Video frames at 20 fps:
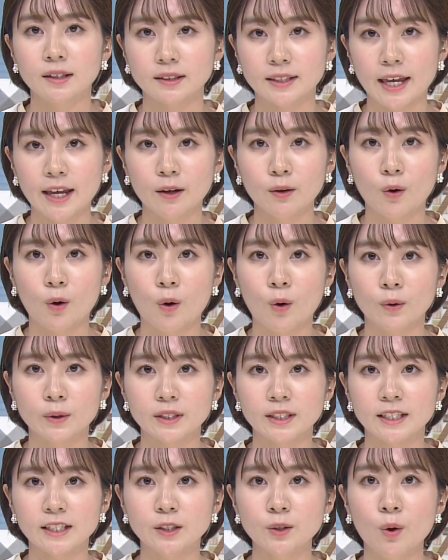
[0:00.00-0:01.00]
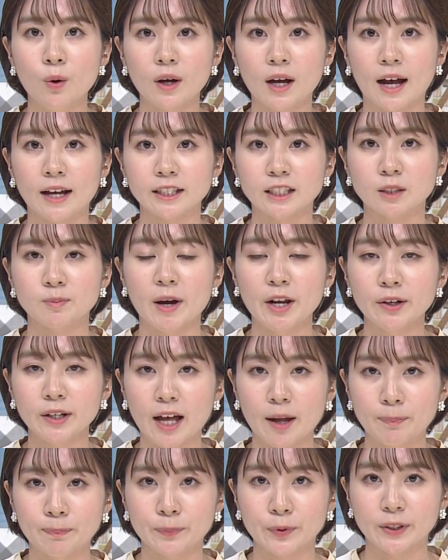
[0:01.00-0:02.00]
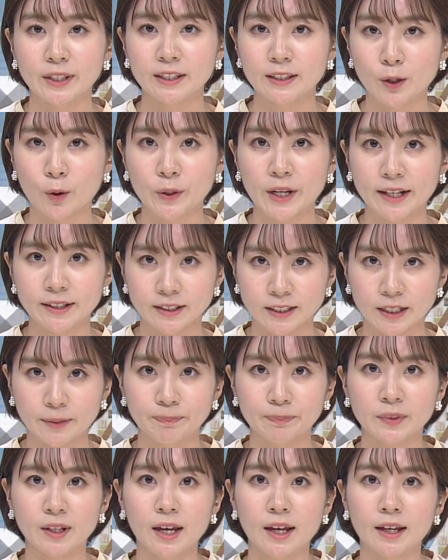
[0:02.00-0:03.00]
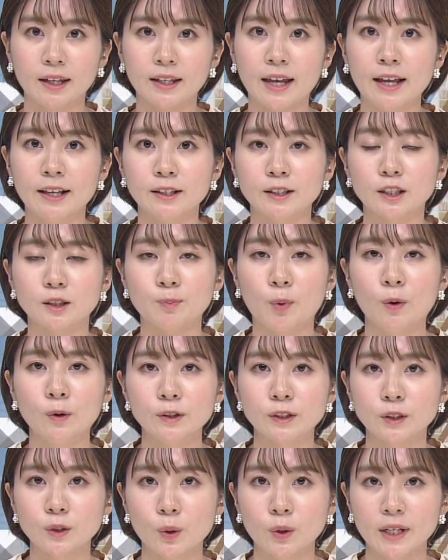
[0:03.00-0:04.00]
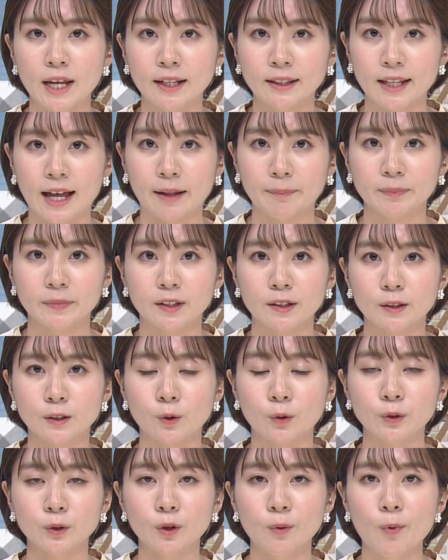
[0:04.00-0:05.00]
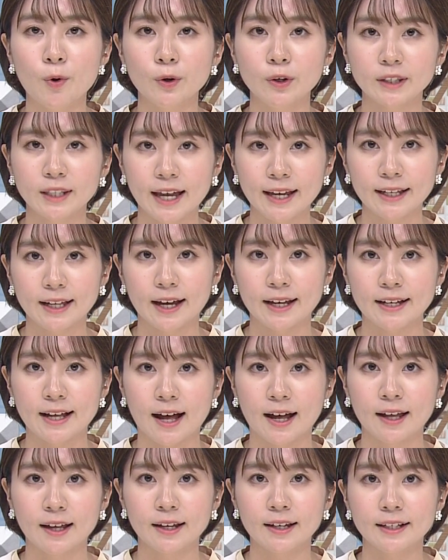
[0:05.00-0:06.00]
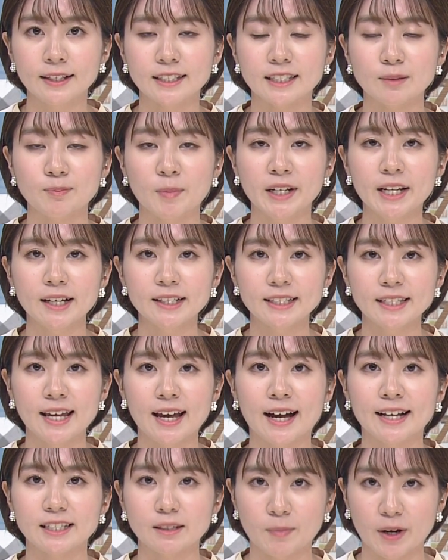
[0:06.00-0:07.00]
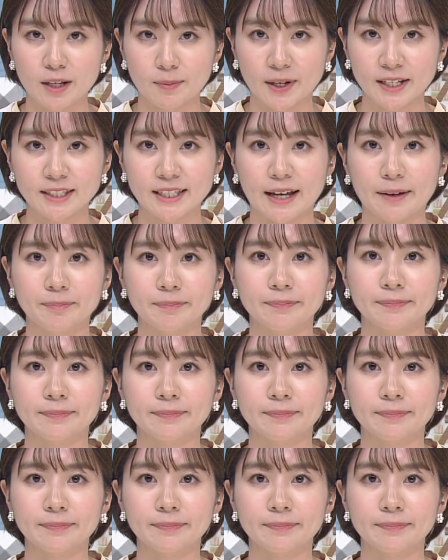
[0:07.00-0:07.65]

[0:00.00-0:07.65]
成功静岡スバルカップ争奪県スポーツ少年団ソフトボール大会が島田市で始まりました